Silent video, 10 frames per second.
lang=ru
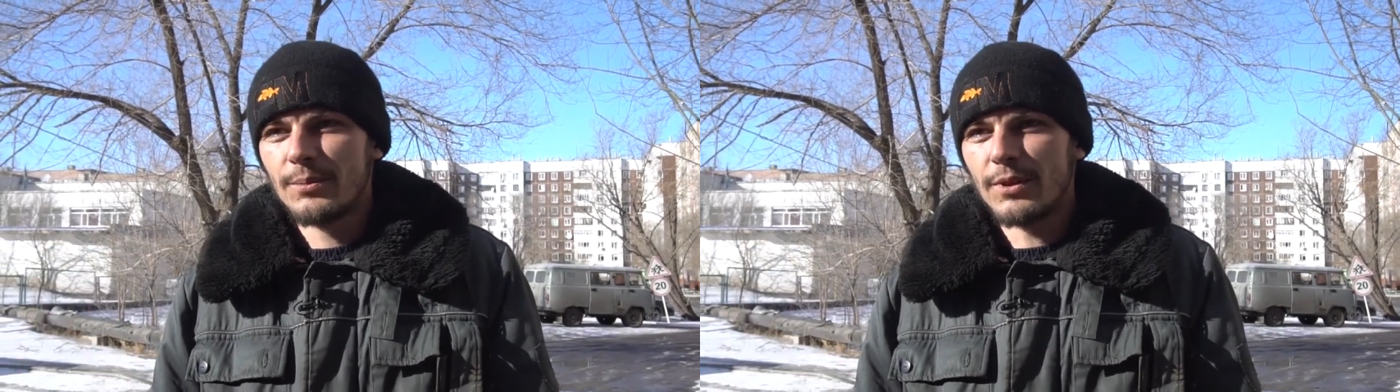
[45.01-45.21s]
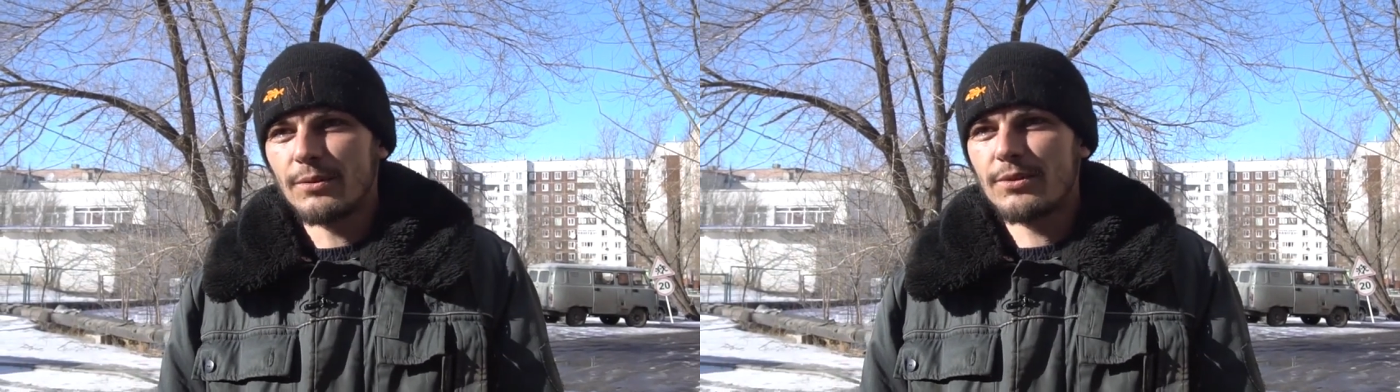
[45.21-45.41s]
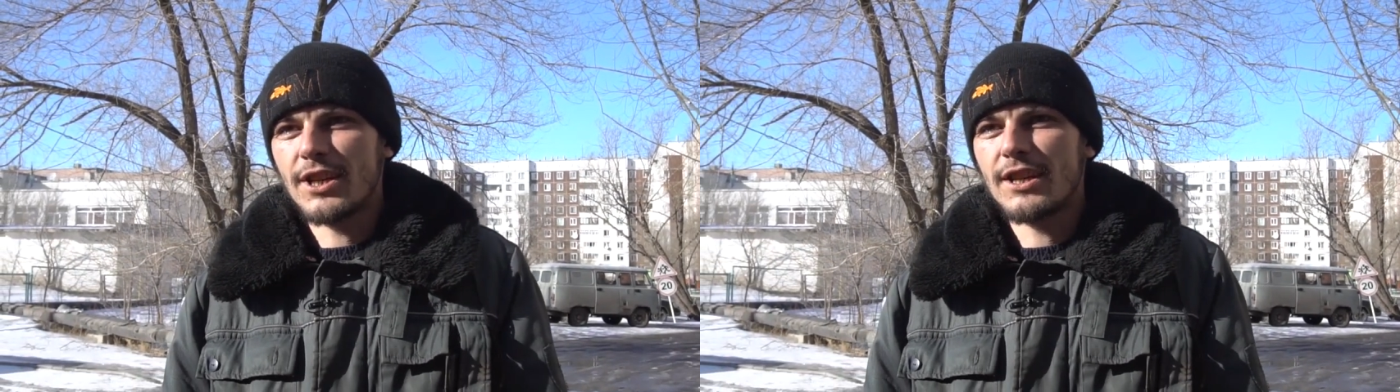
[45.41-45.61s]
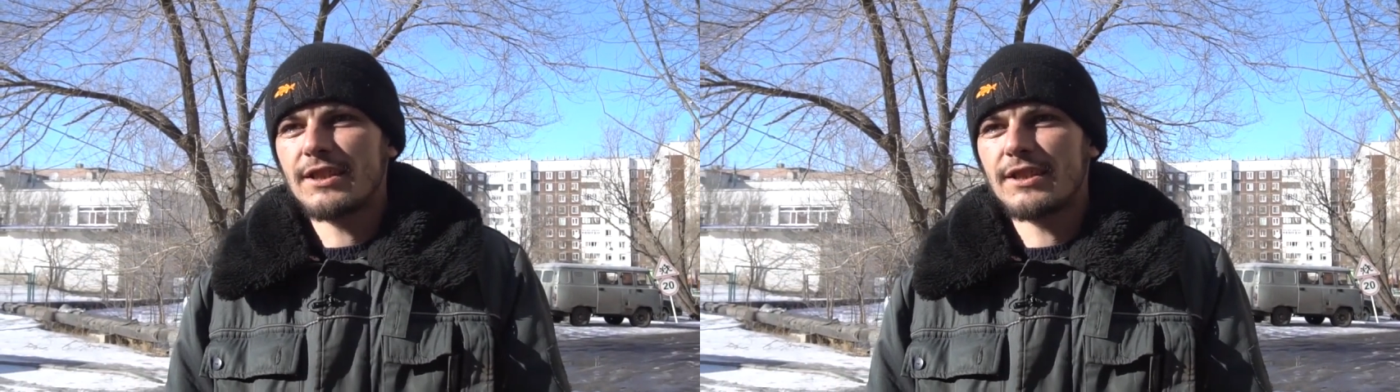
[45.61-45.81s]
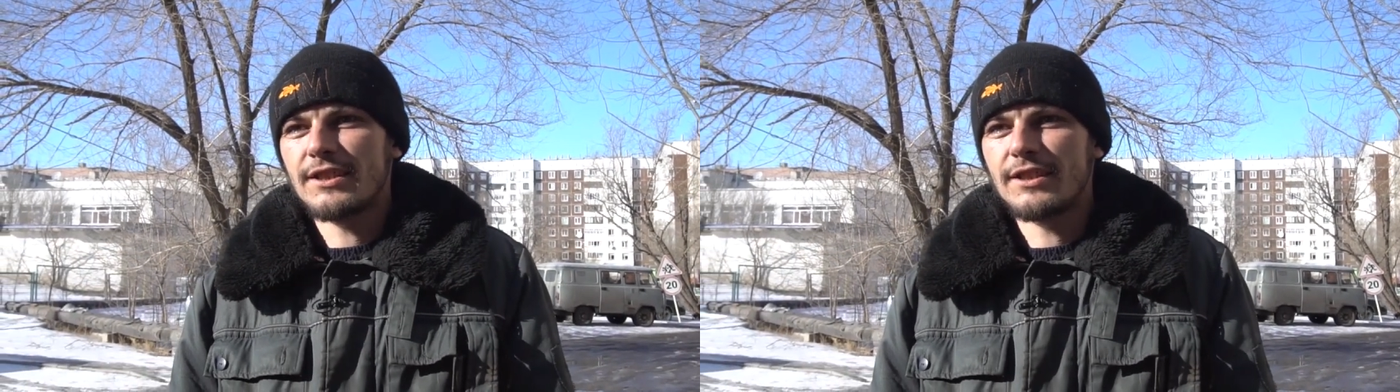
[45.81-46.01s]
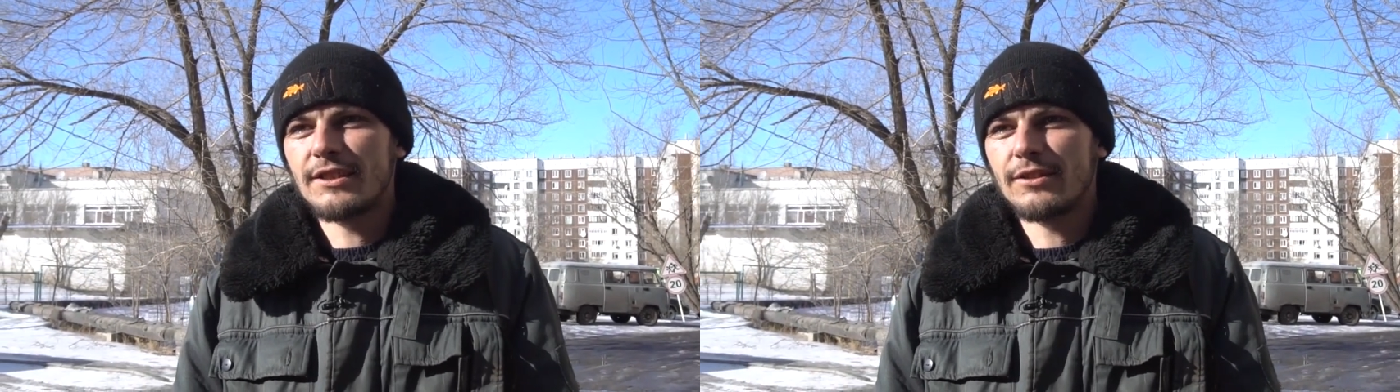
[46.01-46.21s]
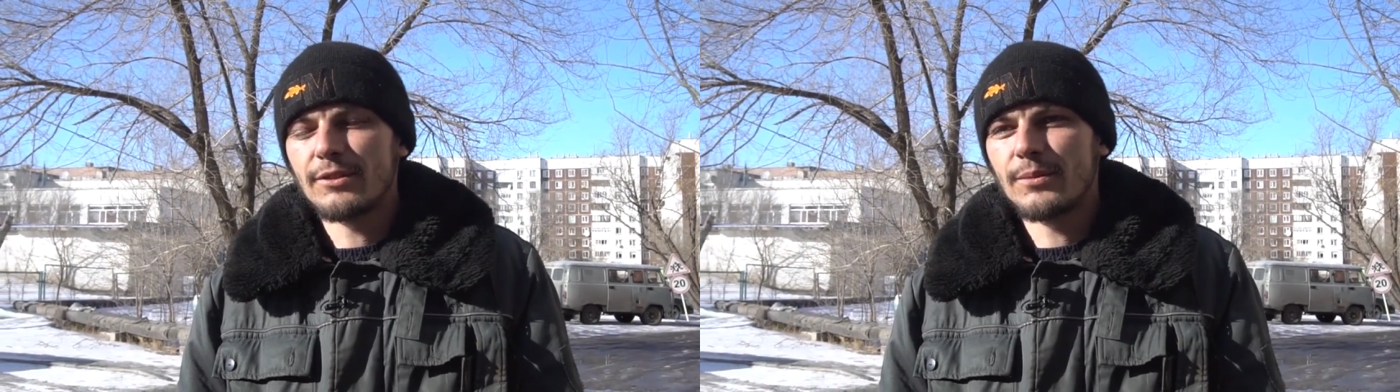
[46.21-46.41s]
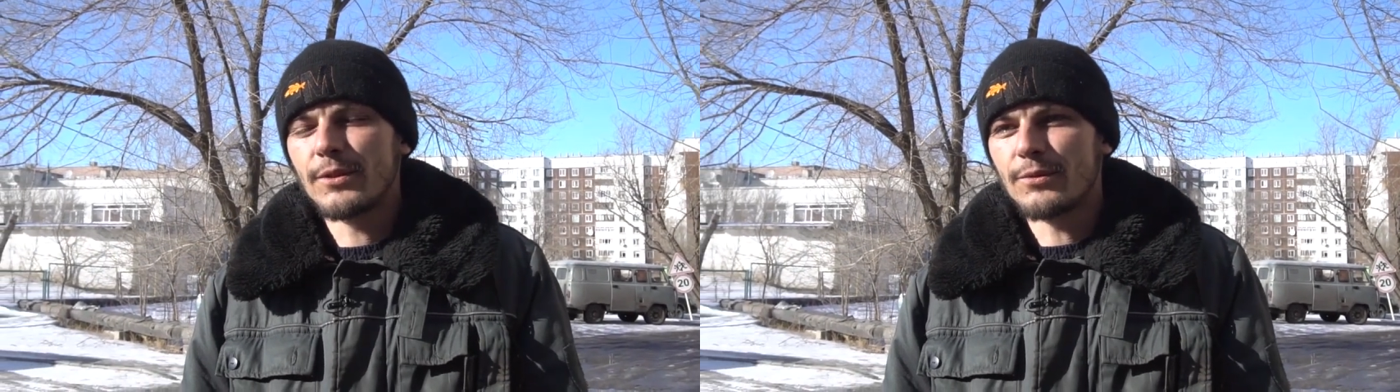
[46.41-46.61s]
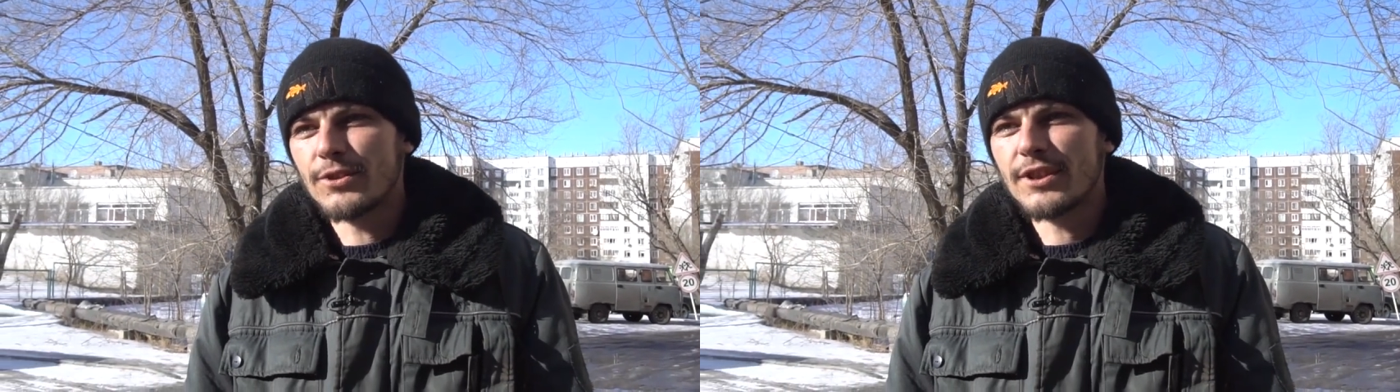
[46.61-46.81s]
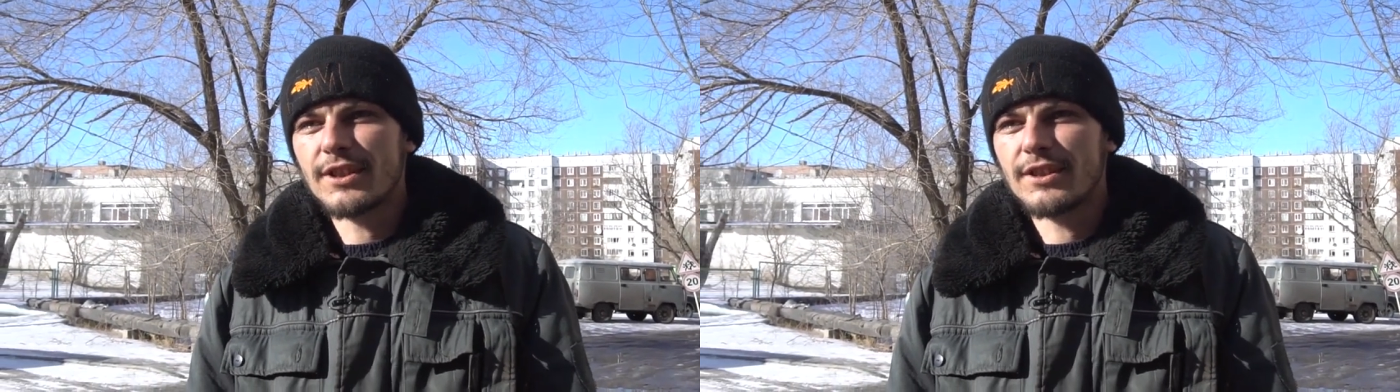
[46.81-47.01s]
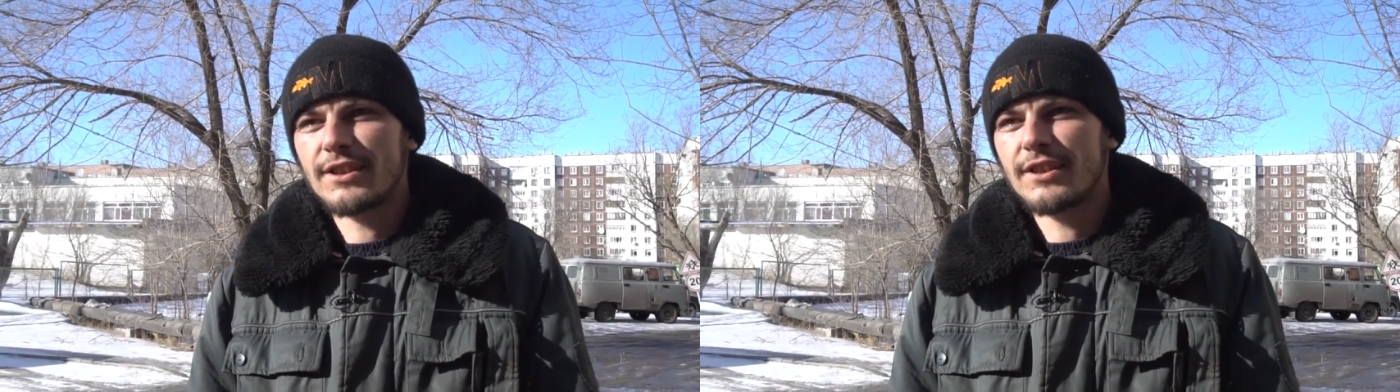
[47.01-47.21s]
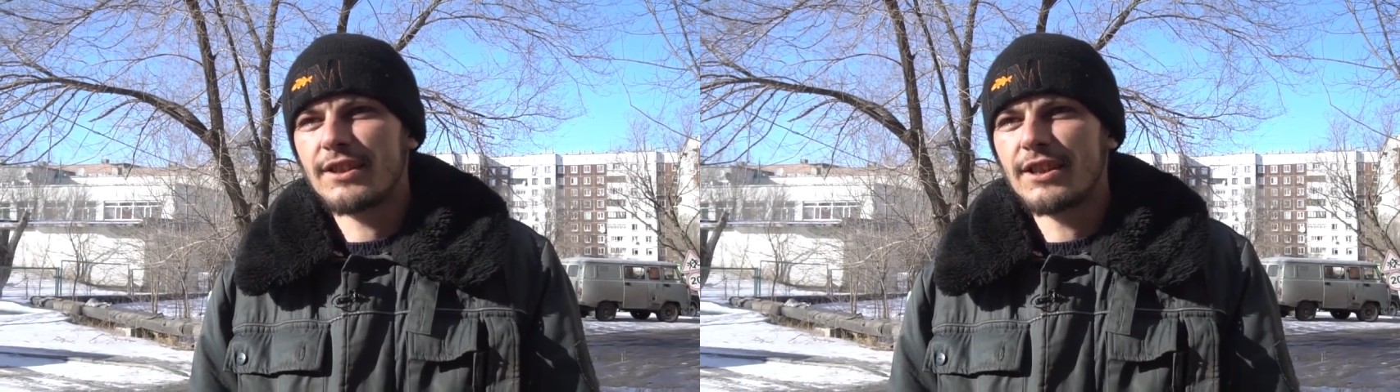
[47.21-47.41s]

получается, сидел дома, уже соседи